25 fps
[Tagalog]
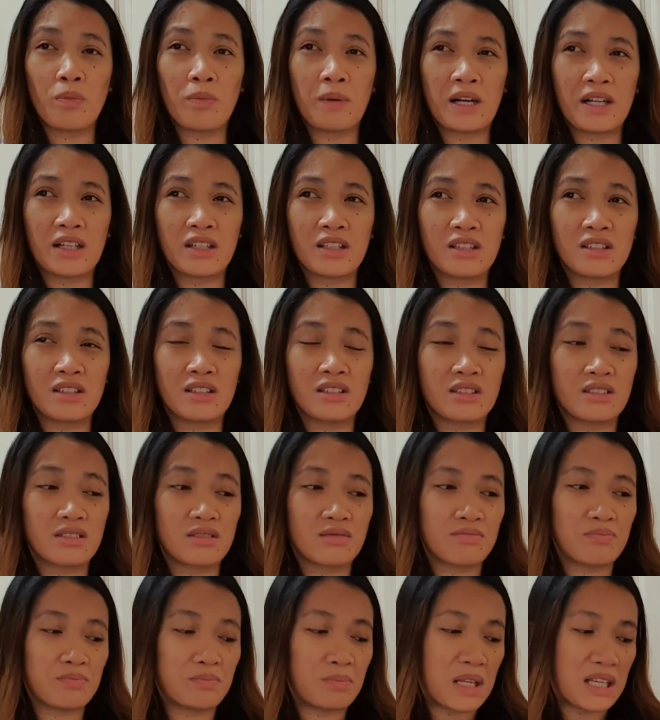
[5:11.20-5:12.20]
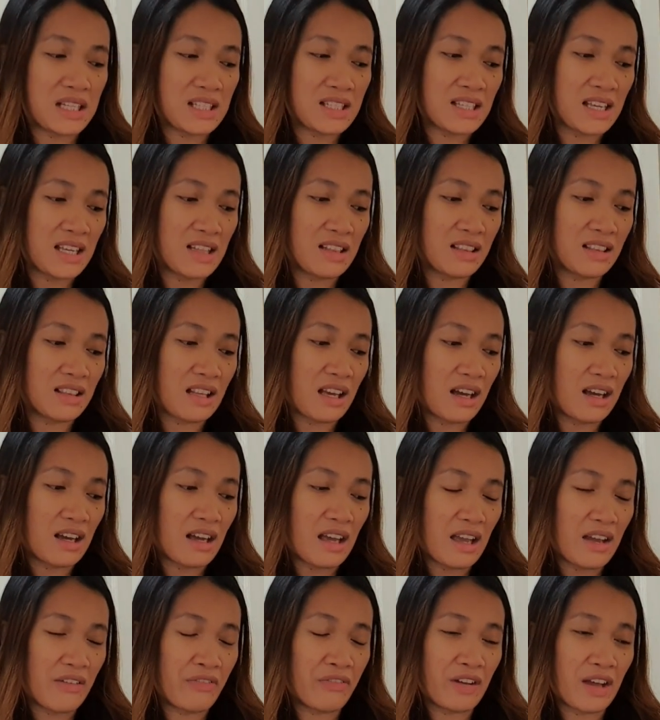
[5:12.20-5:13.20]
pag placenta,
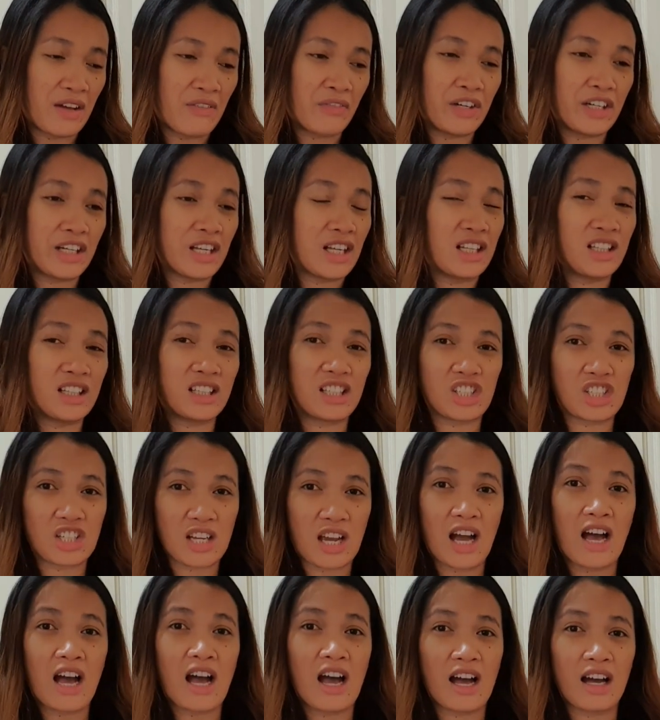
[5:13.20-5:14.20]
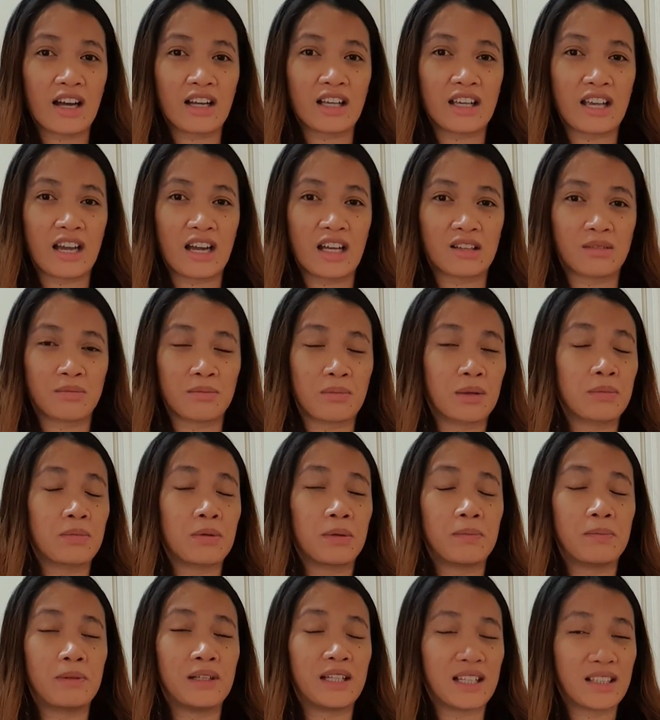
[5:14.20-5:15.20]
if ever na hindi siya aakyat,
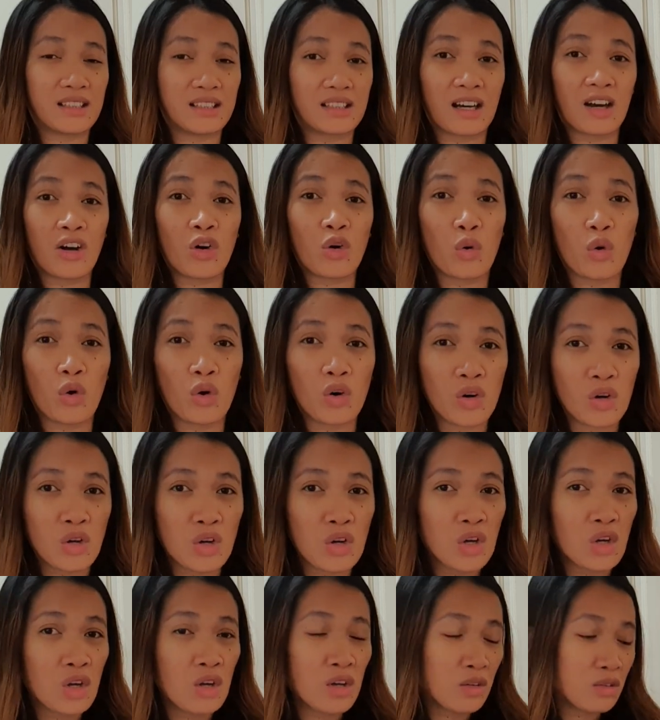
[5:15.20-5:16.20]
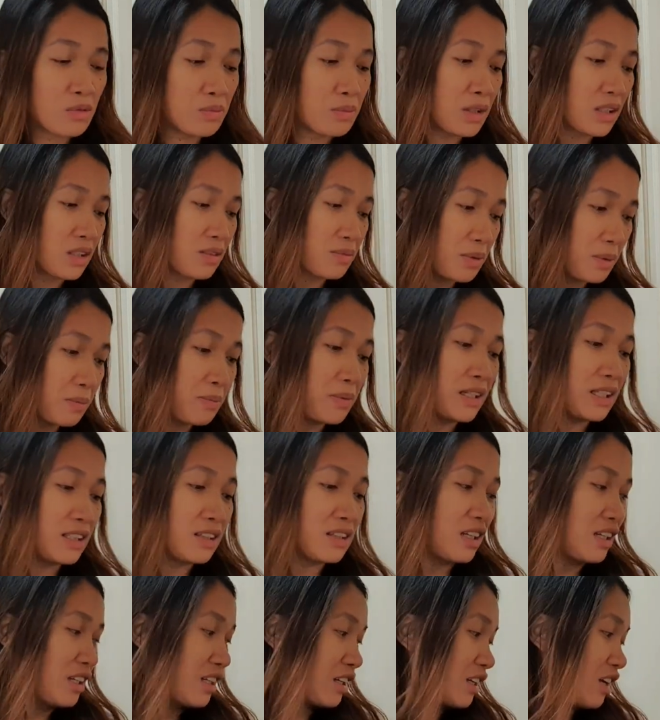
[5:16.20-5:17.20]
magbibleed ako. Magbibleed
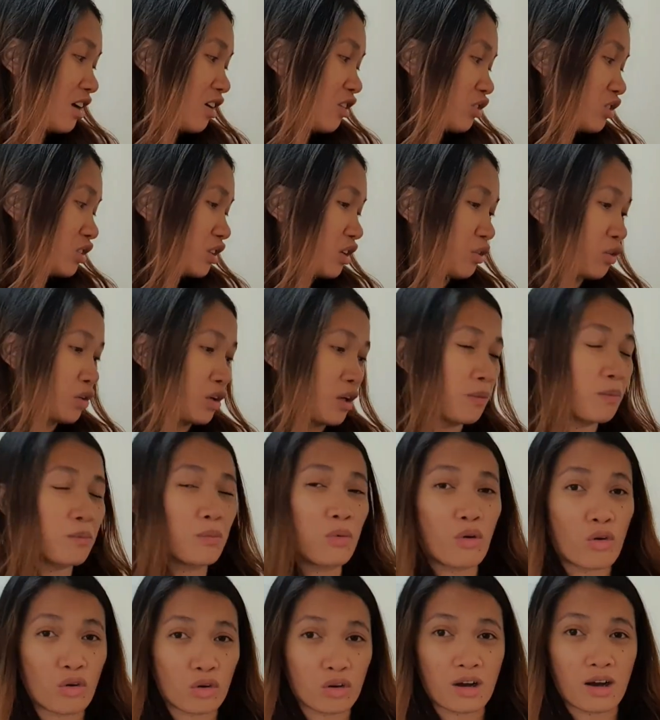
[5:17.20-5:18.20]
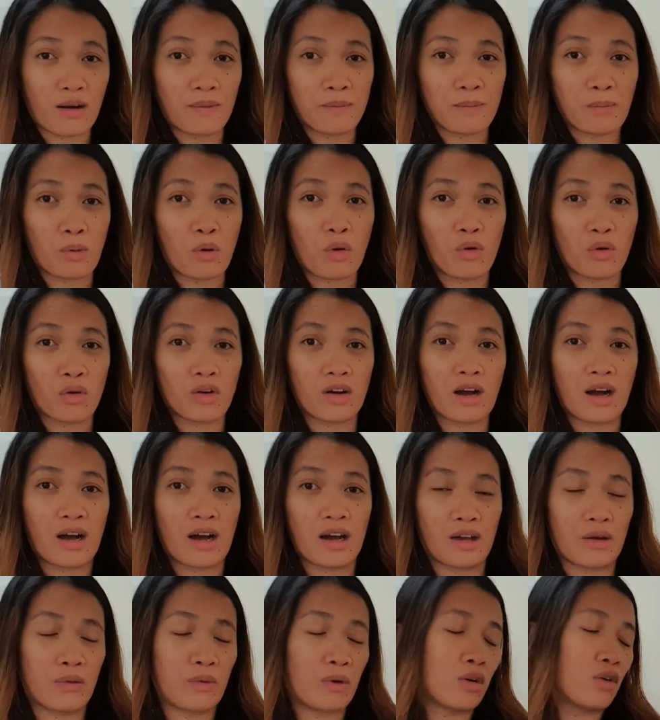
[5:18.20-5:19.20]
talaga ako daw ng
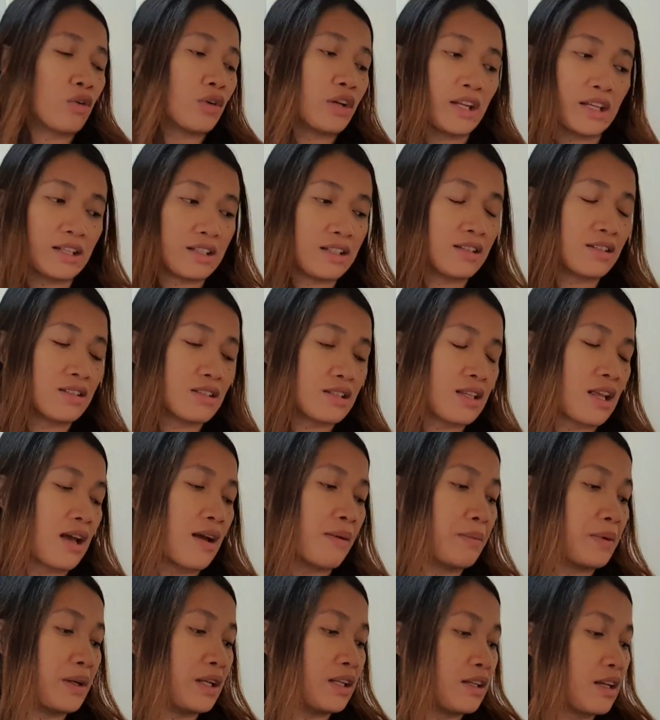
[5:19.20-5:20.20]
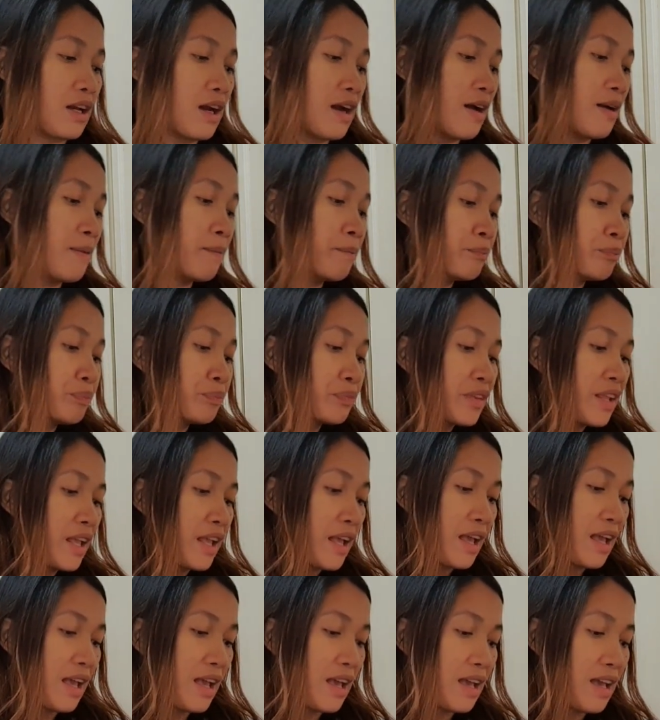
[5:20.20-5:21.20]
bonggang-bongga. Ewan ko, yan yung sabi niya.
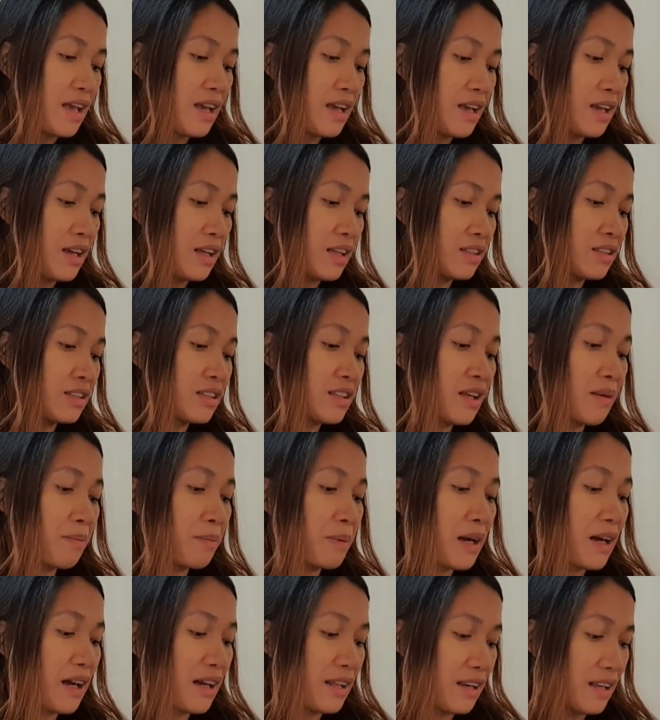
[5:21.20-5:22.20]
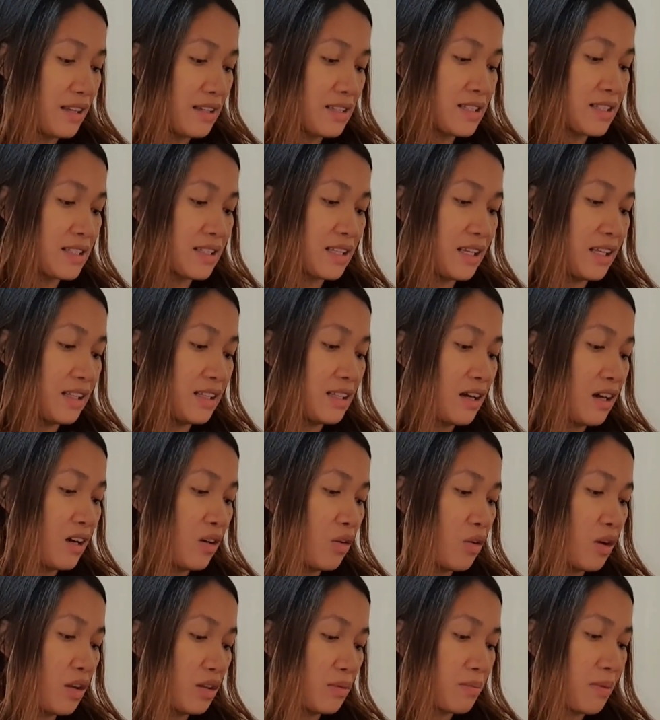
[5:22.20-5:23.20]
And napaka-rescue
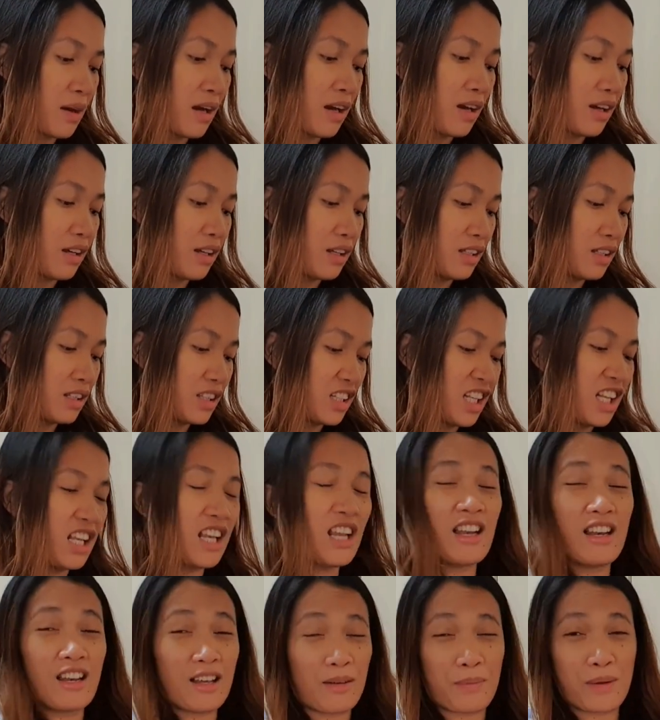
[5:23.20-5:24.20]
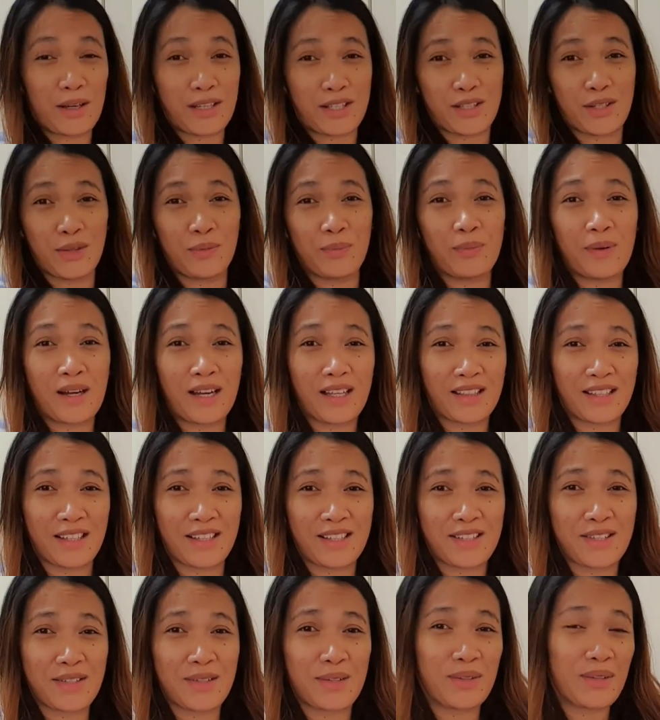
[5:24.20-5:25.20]
daw at baka hindi lalabas yung bata.
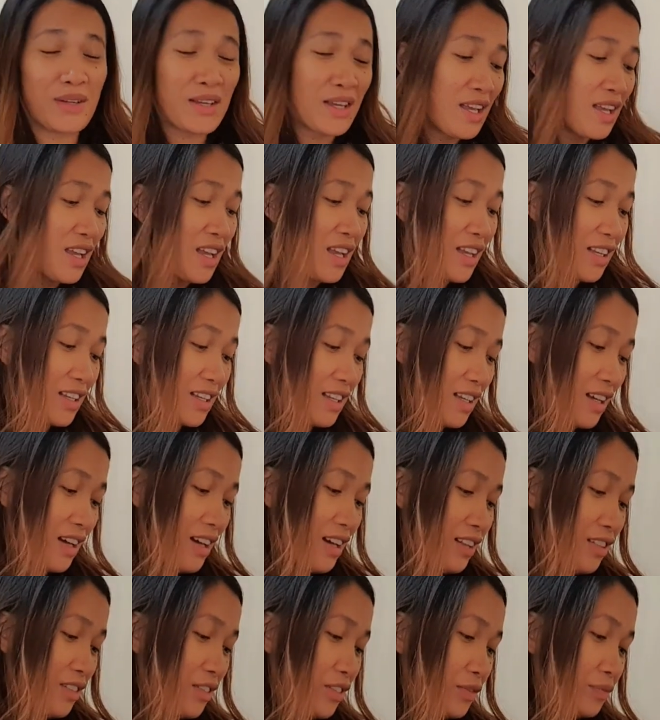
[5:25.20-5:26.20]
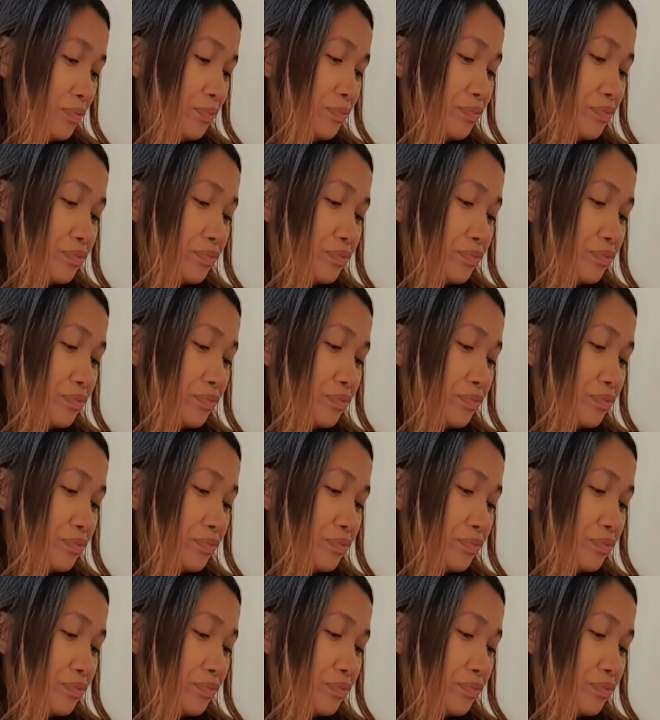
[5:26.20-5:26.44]
So, yeah, ano.